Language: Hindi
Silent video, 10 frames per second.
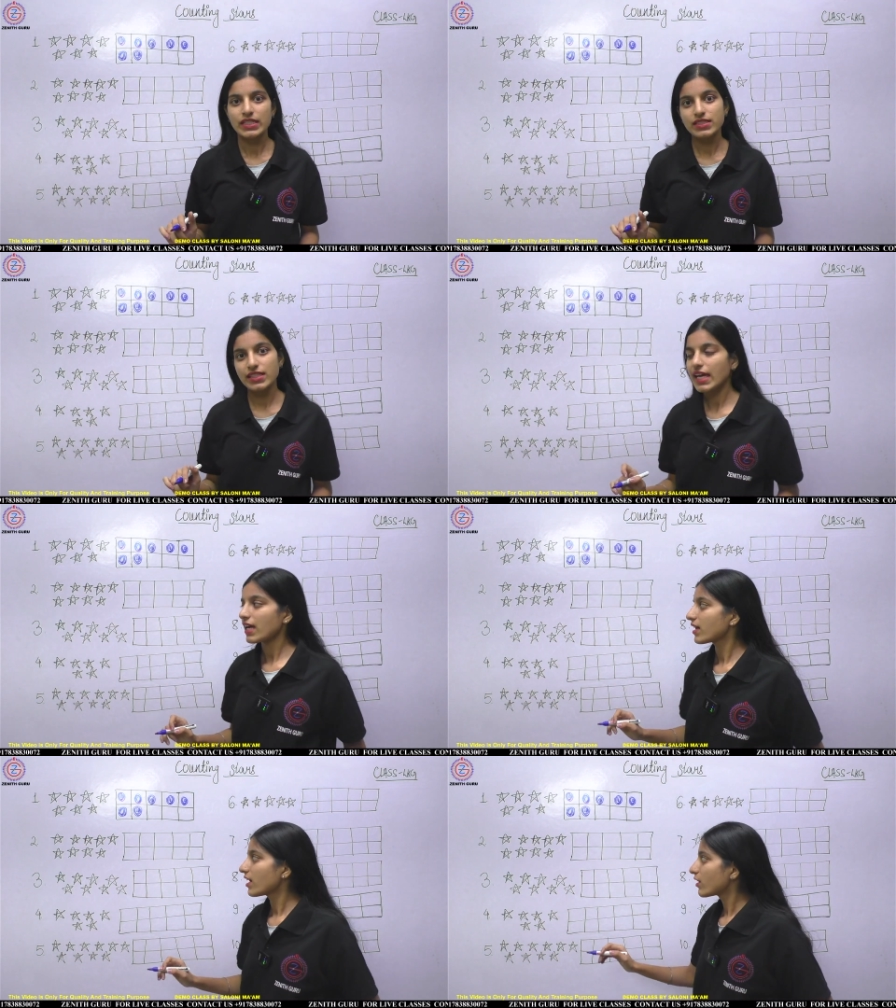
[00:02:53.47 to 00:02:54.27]
ठीक है
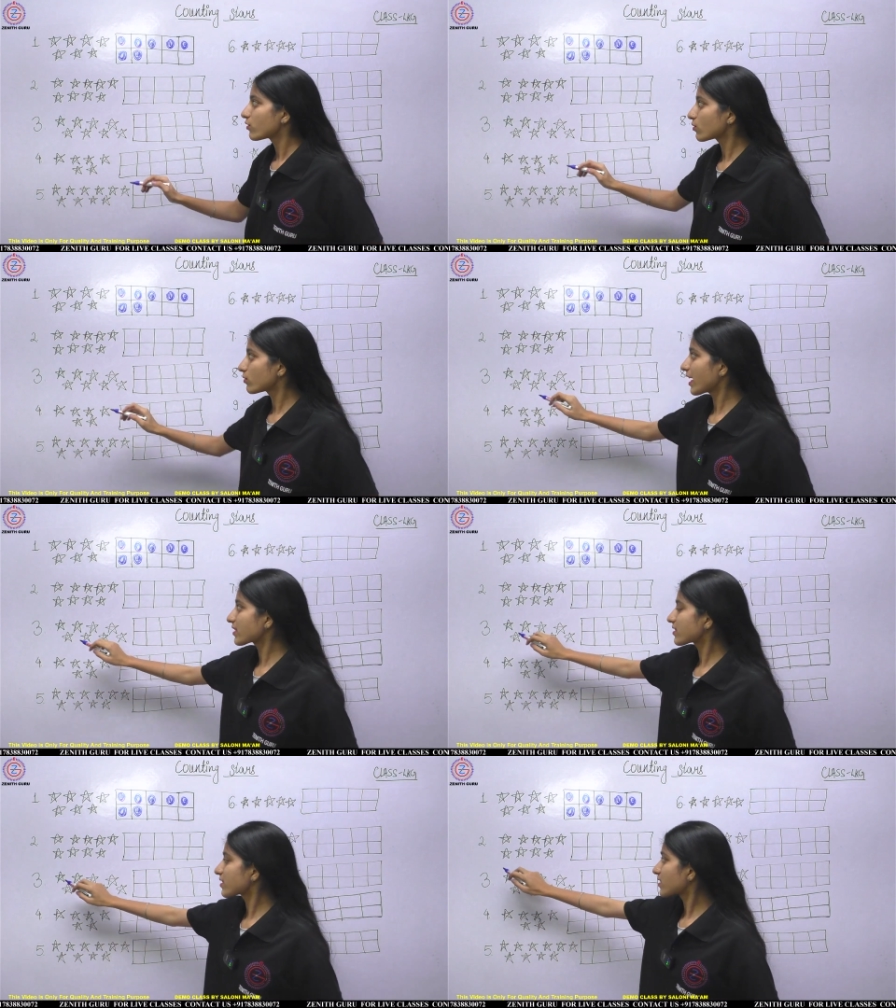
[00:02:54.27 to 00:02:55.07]
तो
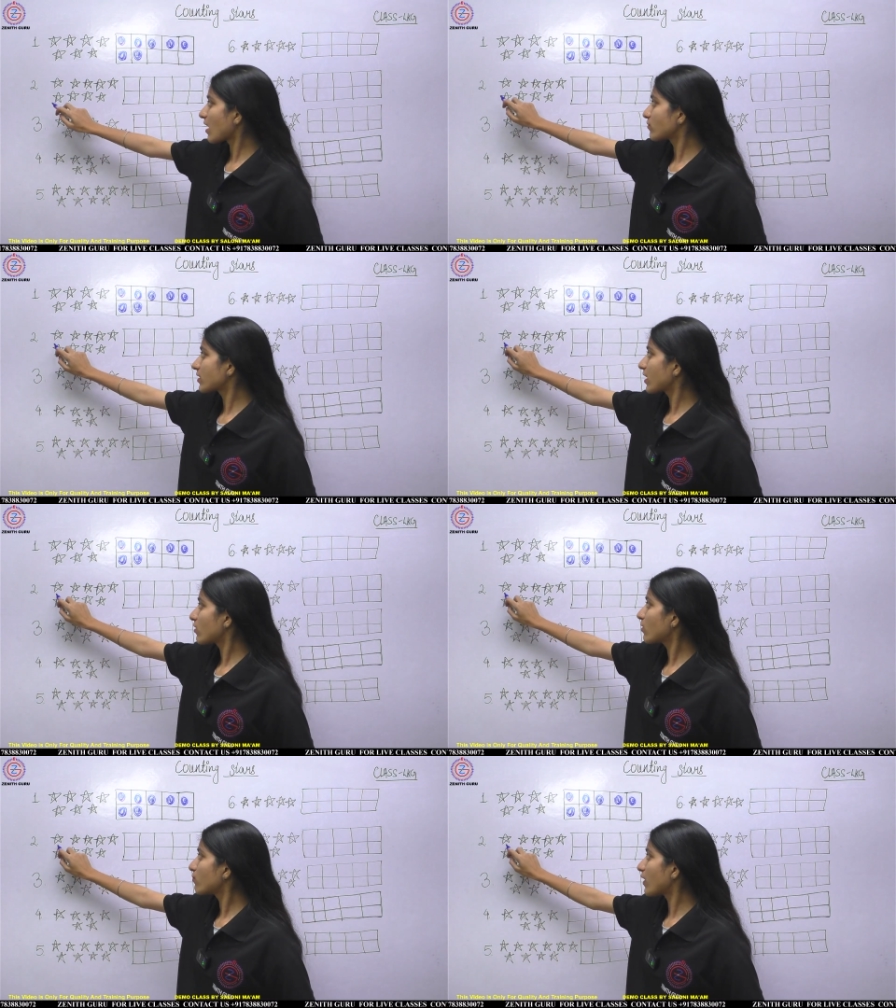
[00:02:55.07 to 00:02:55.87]
नेक्स्ट काउंट
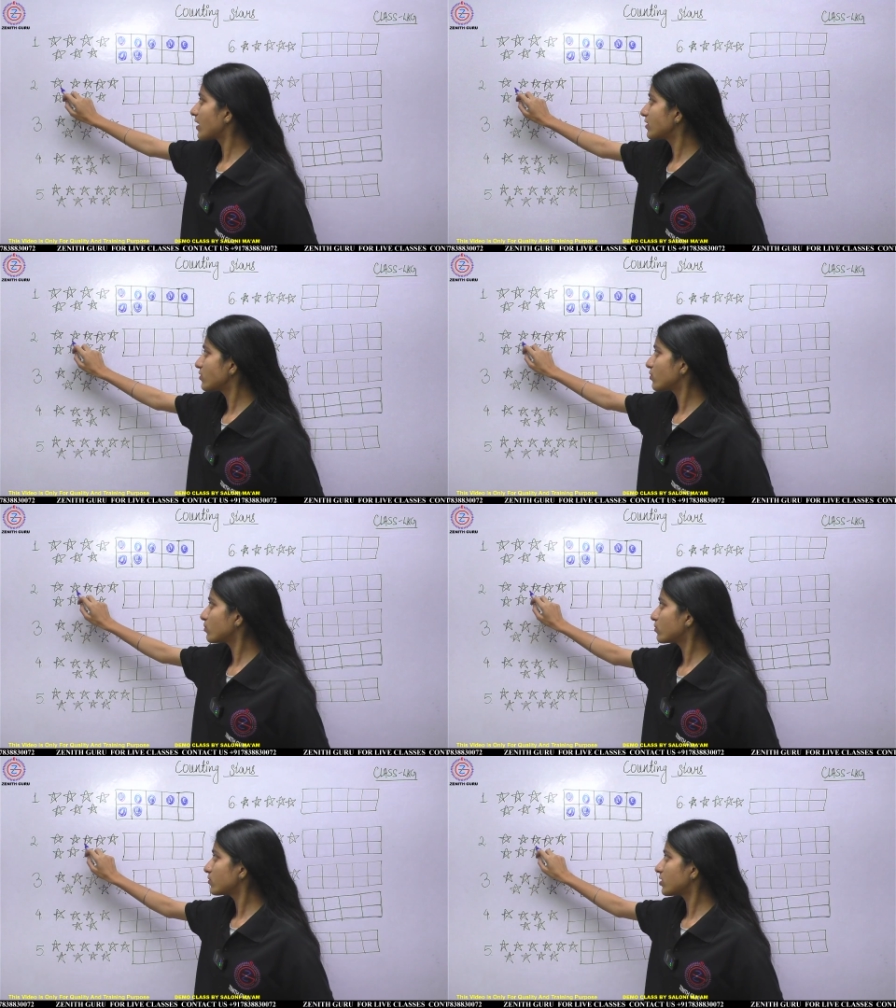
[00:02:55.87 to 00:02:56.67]
करो वन
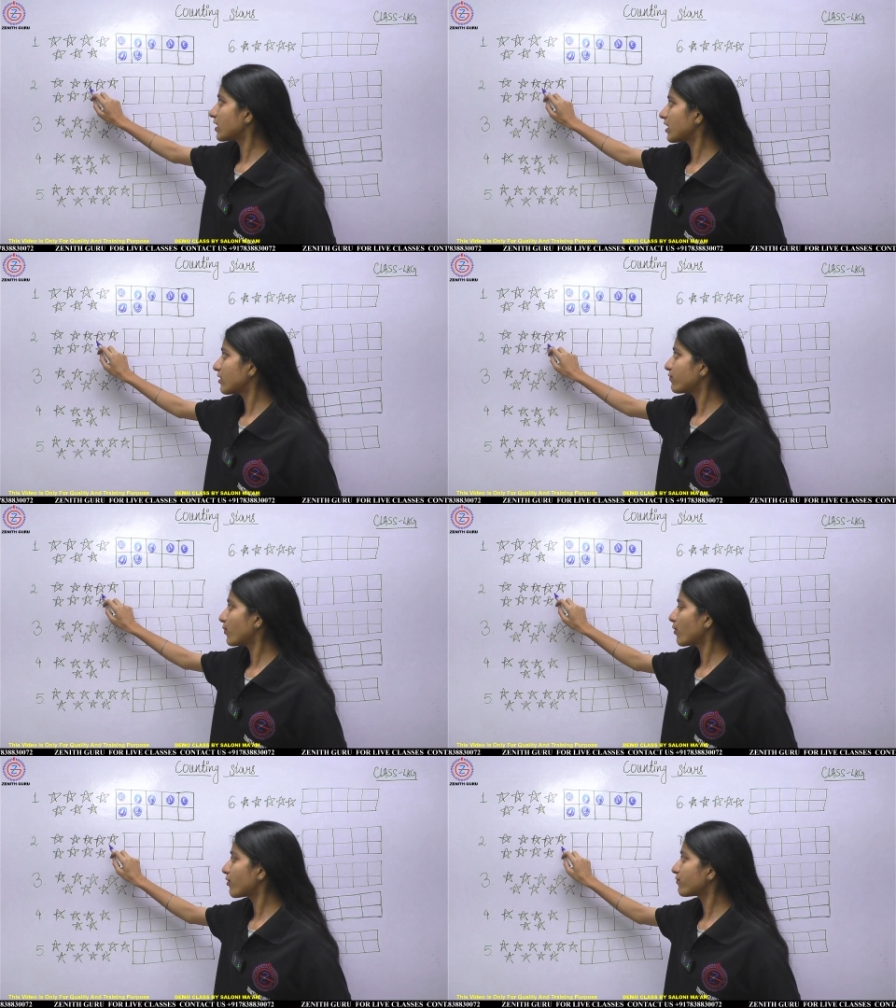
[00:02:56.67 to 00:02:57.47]
टू थ्री
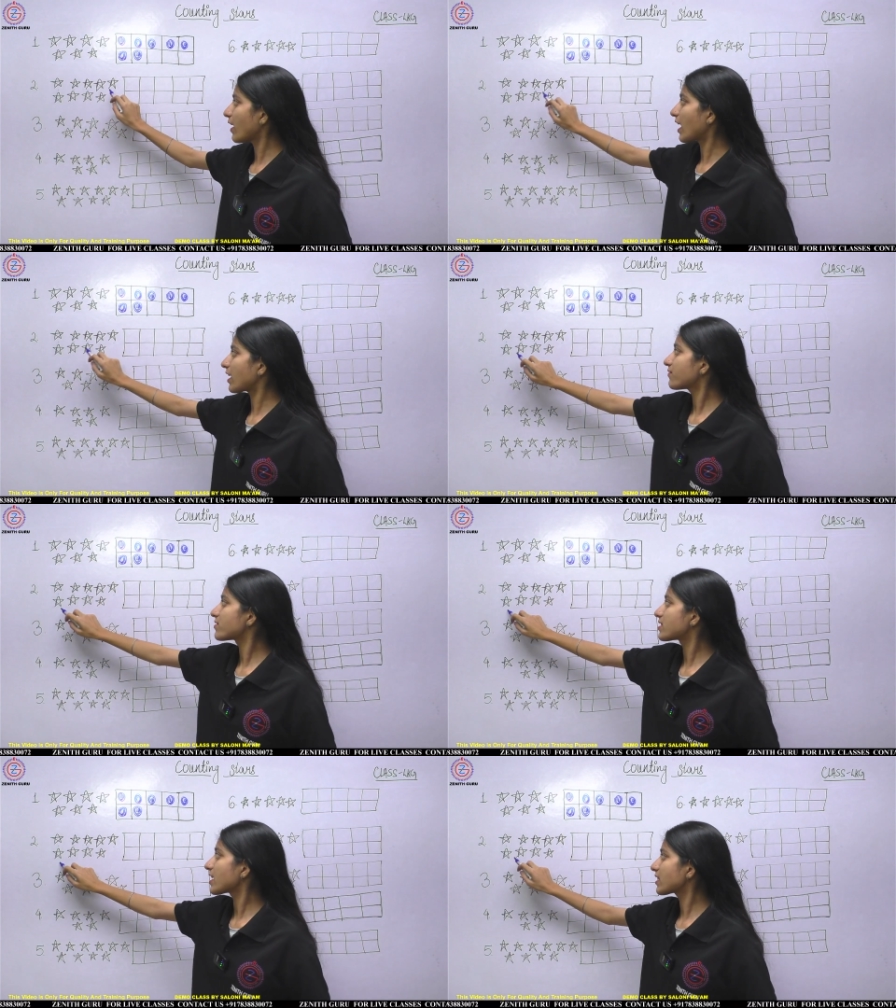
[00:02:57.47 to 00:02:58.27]
फोर फाइव
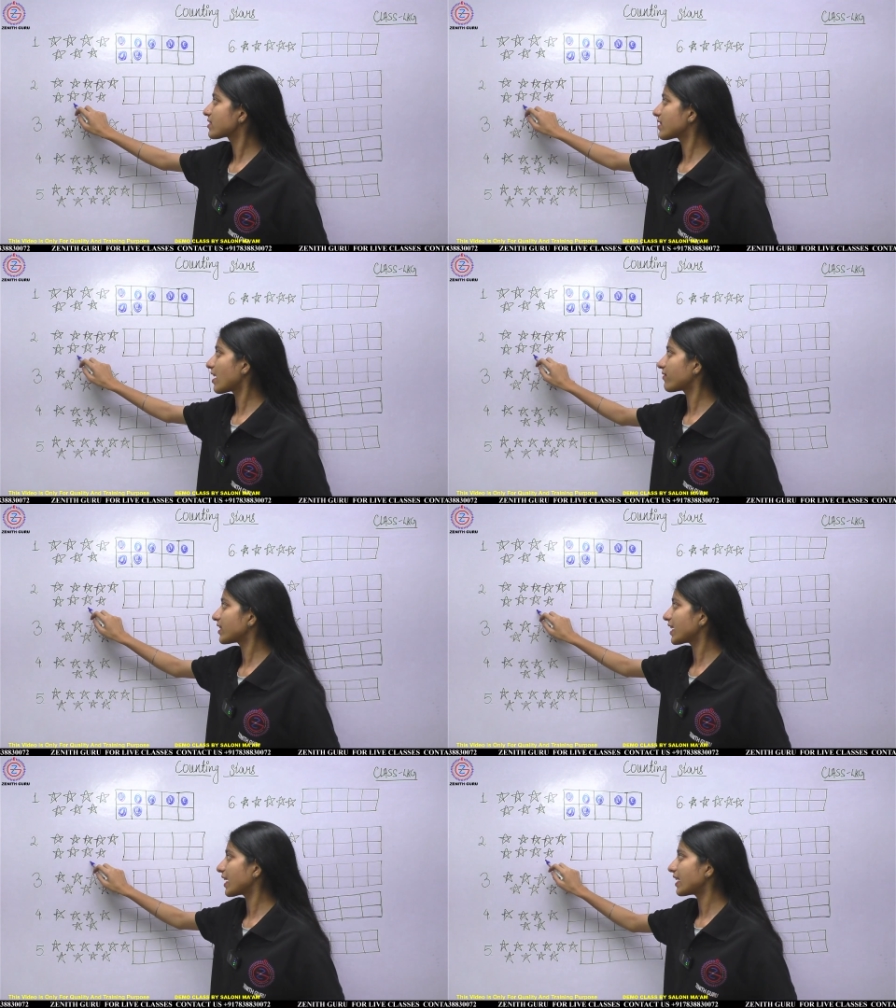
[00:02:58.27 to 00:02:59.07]
सिक्स
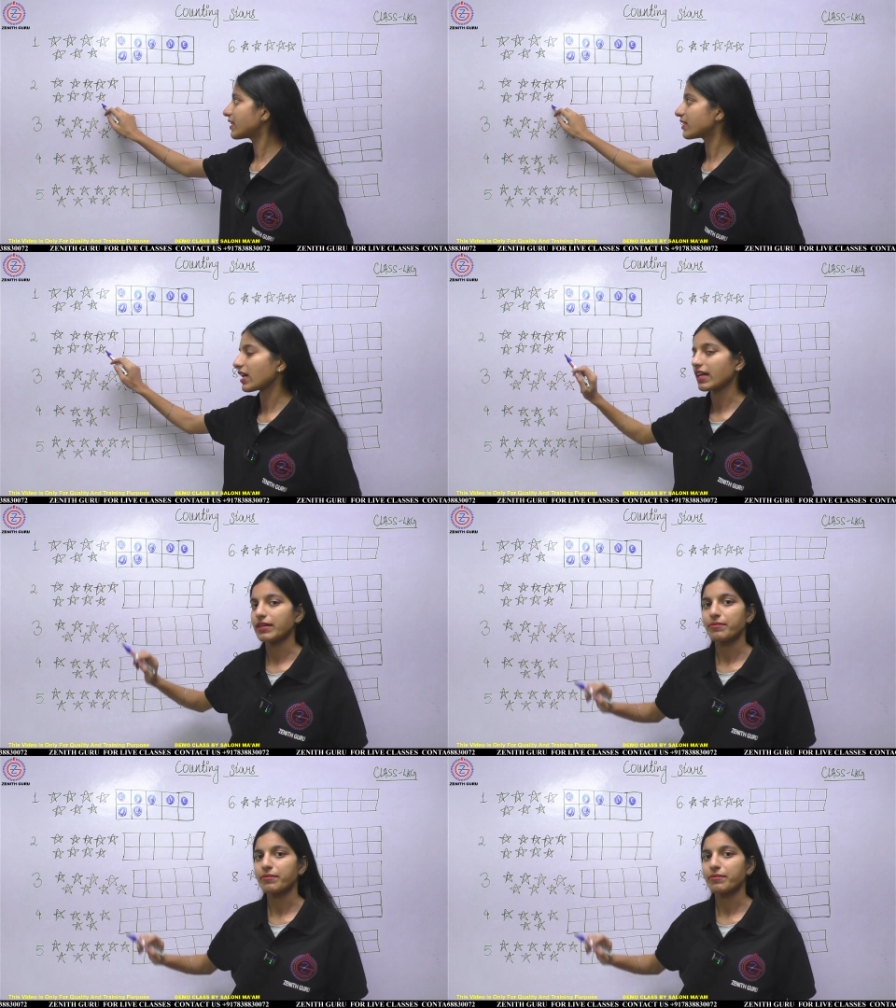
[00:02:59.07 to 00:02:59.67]
सेवन एट नाइन